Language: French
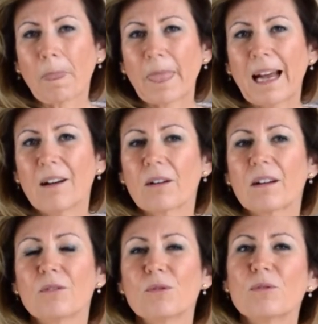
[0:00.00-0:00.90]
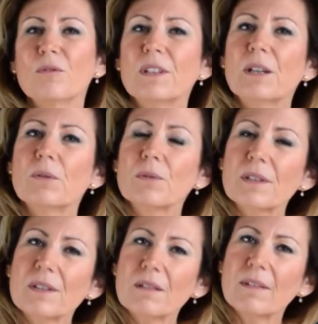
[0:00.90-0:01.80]
Alors quand le conflit est
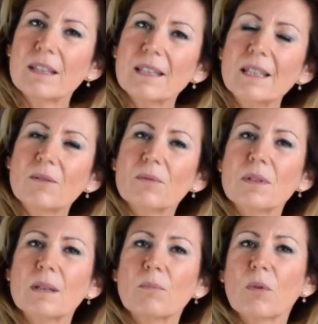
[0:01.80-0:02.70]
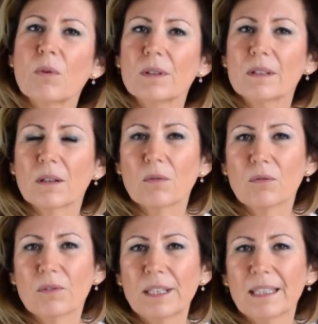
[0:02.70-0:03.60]
conscient, c'est facile, on sait pourquoi on est en
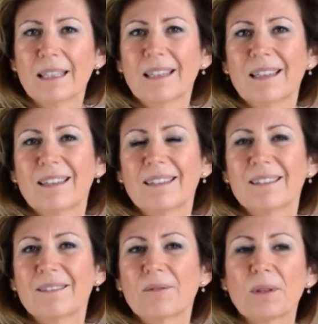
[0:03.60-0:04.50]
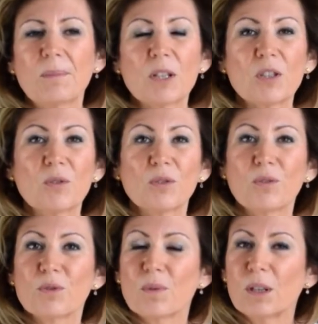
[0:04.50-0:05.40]
conflit, euh, imaginons que
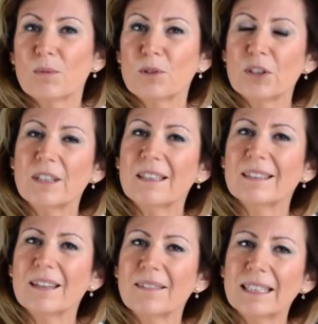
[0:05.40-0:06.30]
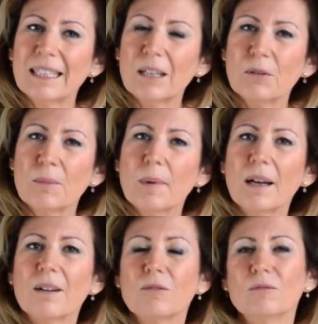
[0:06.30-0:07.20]
vous soyez obligé d'aller travailler quelque
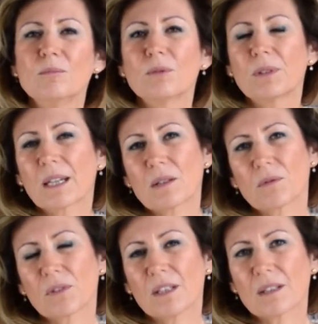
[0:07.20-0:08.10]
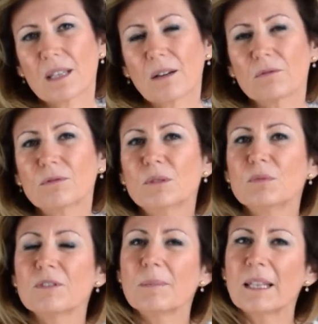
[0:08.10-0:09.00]
part ou pour des raisons financières, vous ne
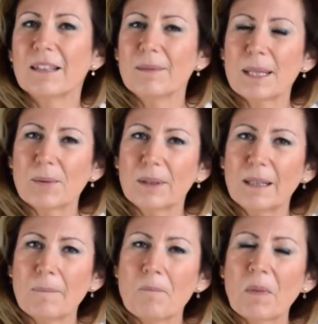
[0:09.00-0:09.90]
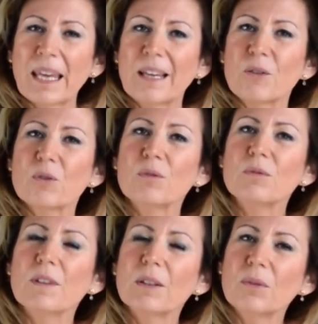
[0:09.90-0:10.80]
pouvez pas démissionner et que ce que vous
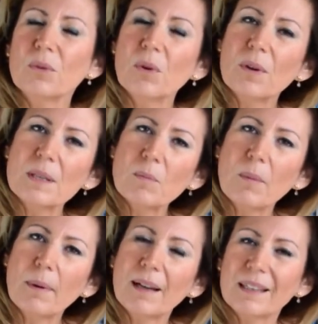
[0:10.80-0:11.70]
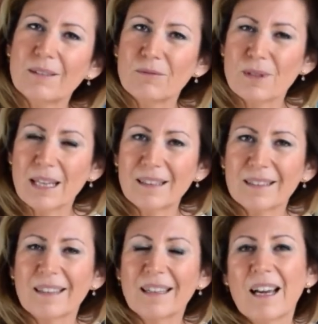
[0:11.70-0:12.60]
faites ne correspond pas à qui vous êtes,
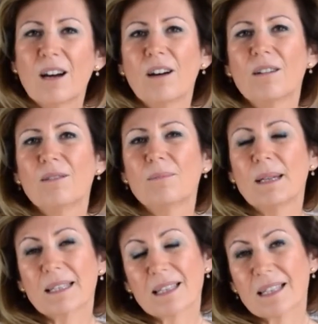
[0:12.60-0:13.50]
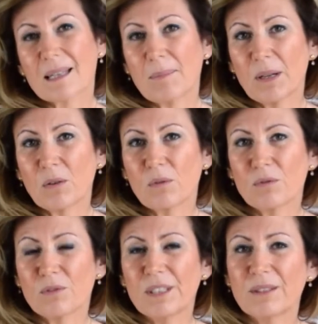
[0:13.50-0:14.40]
euh, ben ça, ça s'appelle un
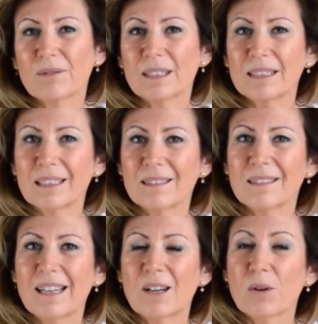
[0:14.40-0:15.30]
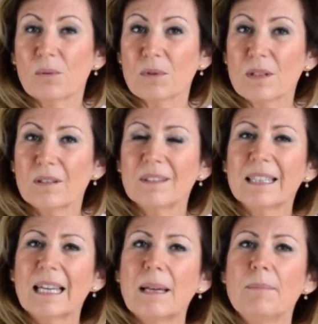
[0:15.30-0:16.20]
conflit, on va dire, conscient.
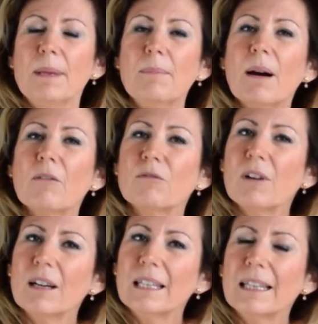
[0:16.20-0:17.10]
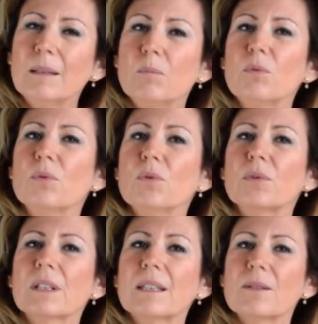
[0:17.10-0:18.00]
Mais parfois, il y a des
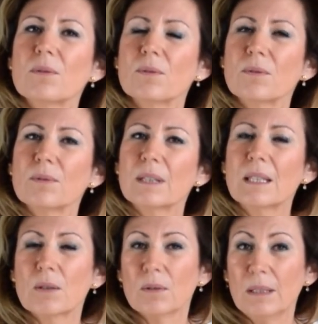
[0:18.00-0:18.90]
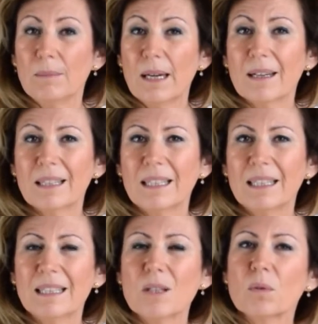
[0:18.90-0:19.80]
pulsions qui se, libèrent
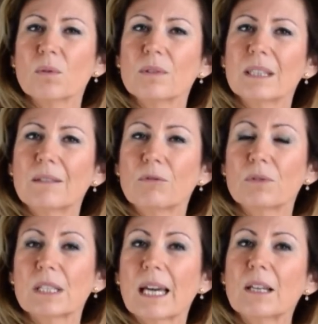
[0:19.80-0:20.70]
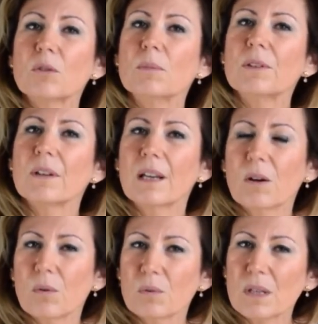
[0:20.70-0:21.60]
et qui, vont directement dans
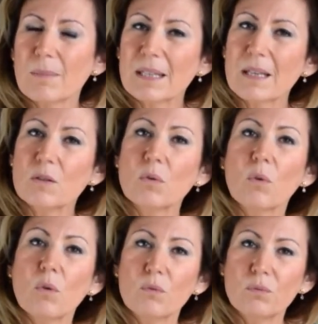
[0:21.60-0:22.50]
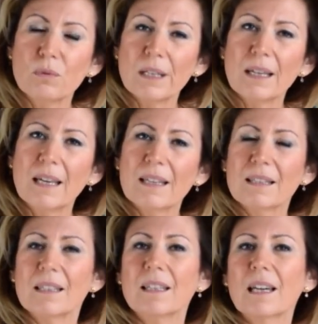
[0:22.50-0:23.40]
l'inconscient parce qu'elles sont refoulées.
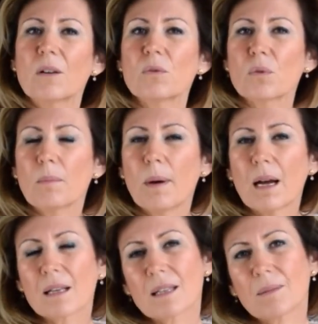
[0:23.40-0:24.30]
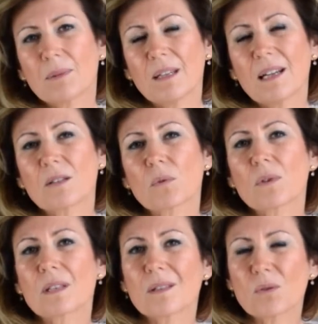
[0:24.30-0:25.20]
C'est-à-dire qu'elles ne sont pas acceptées, elles sont
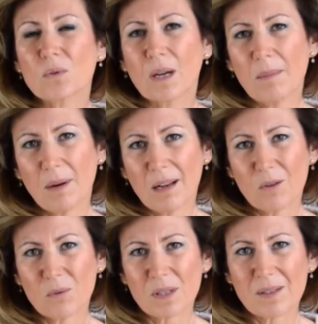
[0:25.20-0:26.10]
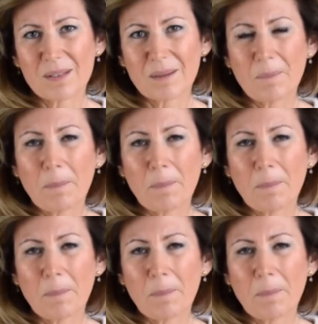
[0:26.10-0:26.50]
censurées par la conscience.